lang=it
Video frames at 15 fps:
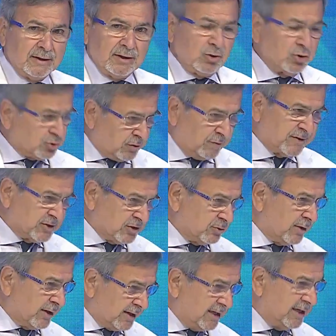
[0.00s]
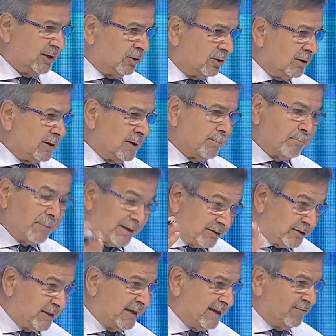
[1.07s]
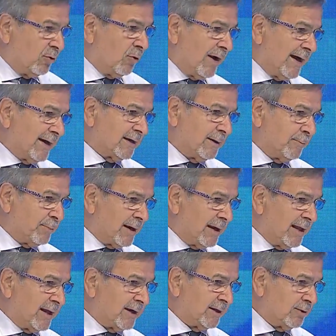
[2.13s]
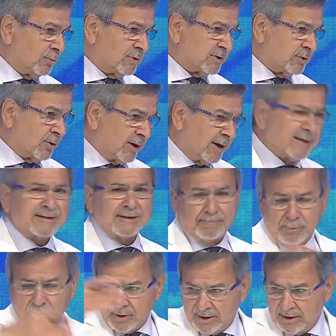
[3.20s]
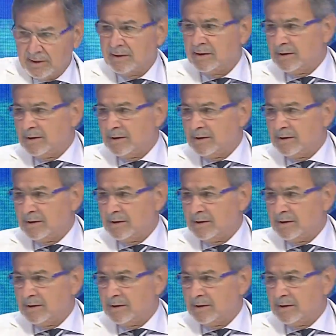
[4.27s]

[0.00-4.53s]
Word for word: lo sto facendo anch'io, ma devo anche parlare di questi ragazzi e poi